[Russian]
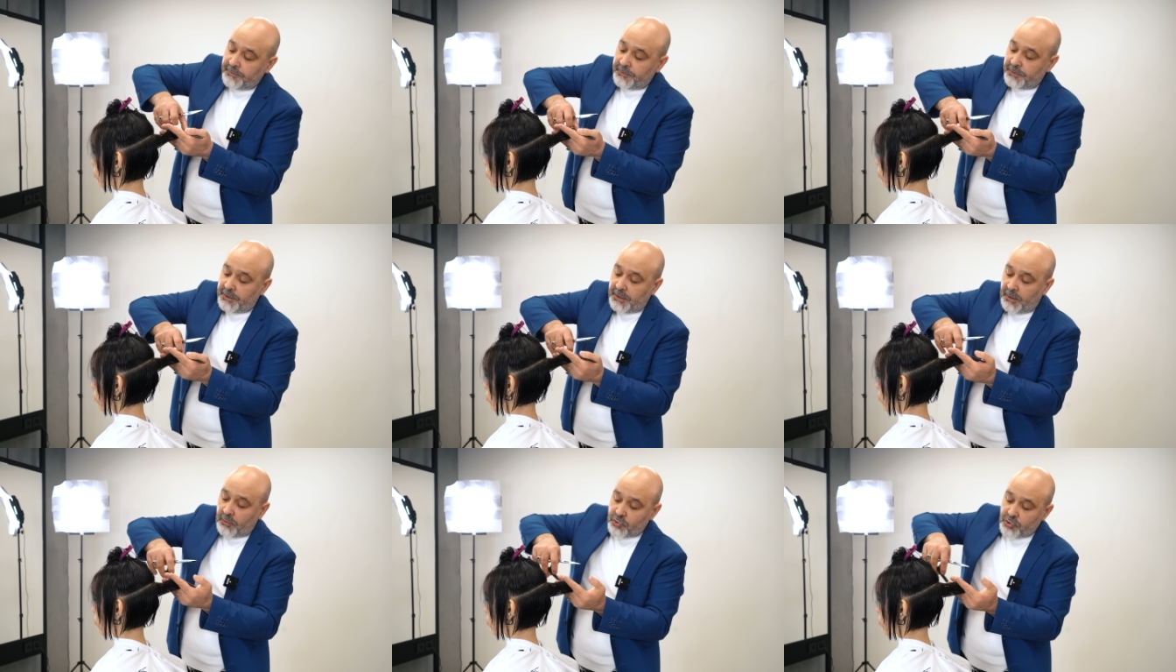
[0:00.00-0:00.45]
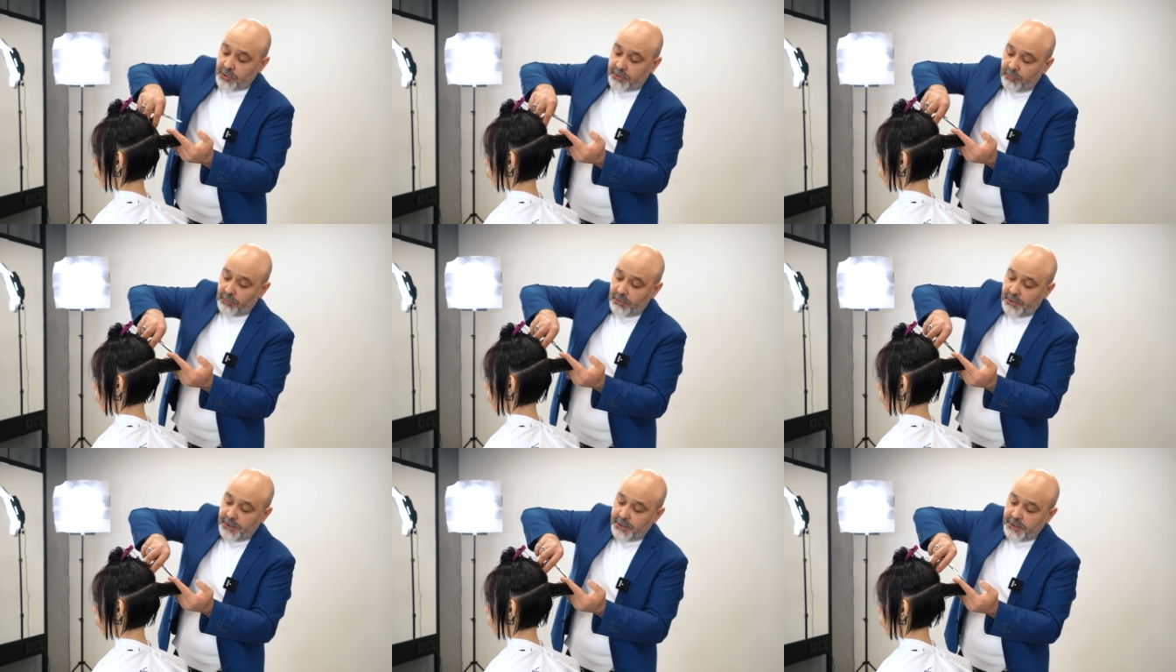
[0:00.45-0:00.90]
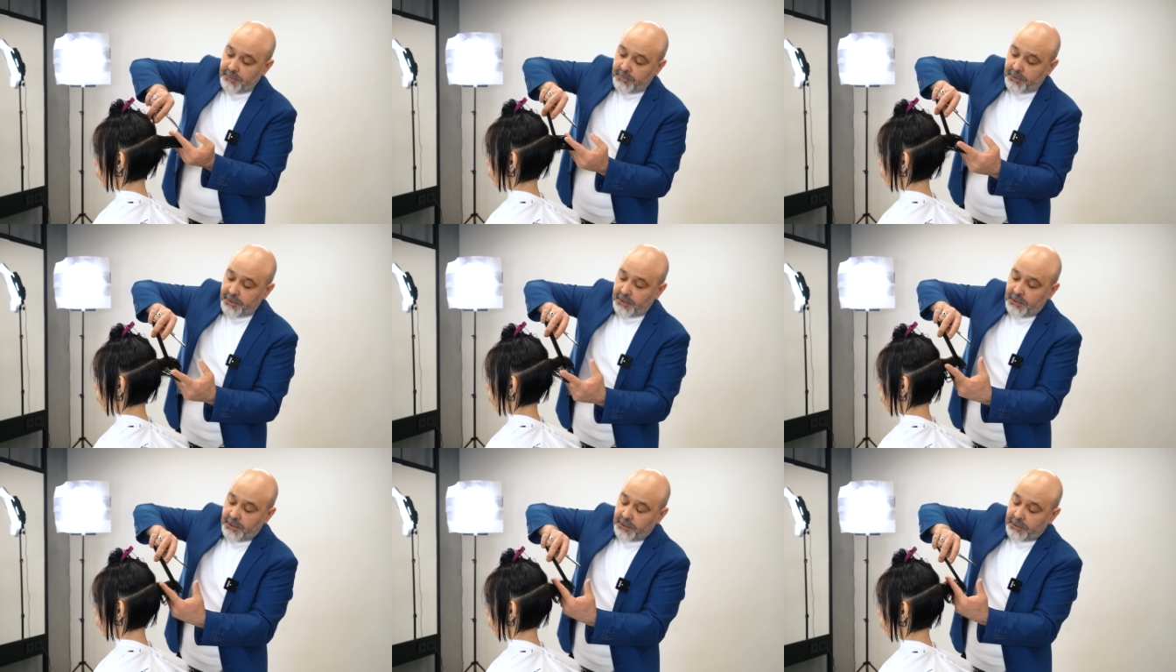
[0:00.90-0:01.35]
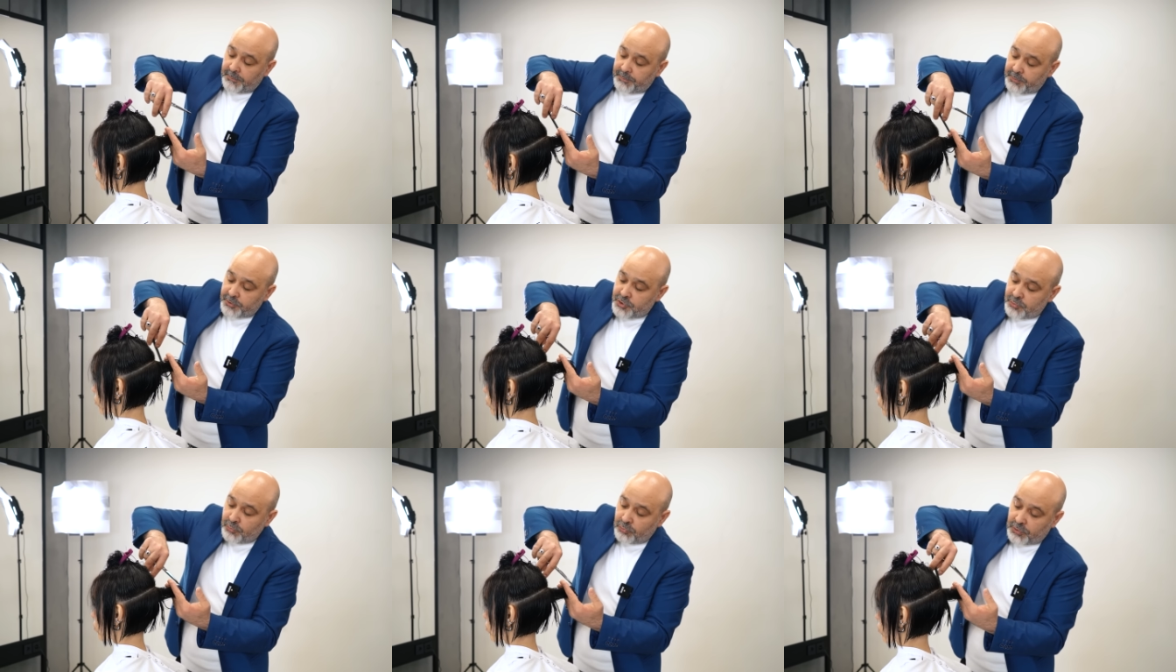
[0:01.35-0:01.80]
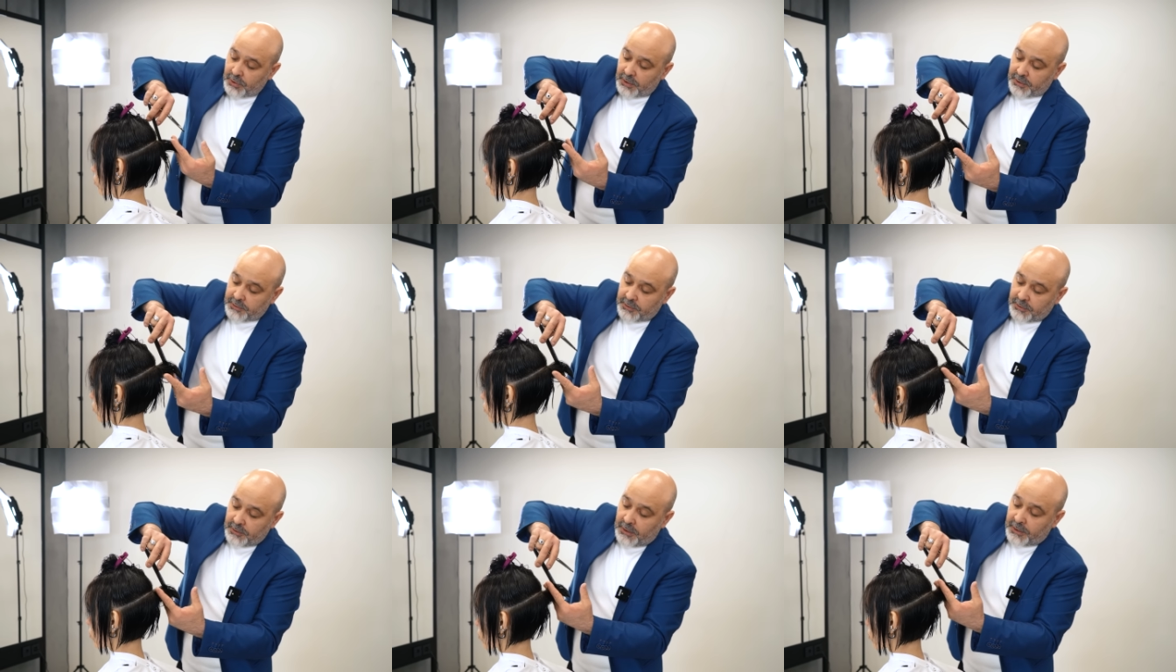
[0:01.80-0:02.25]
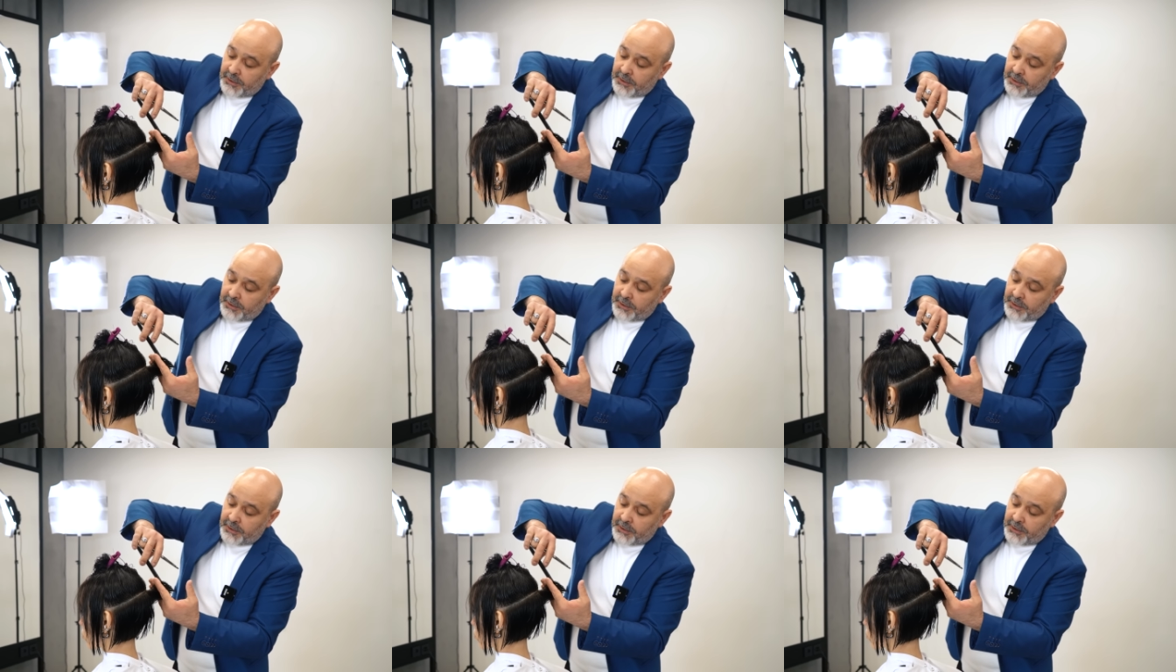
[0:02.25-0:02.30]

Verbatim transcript: Я уже говорю Лене Мари, Лена, почему так-то?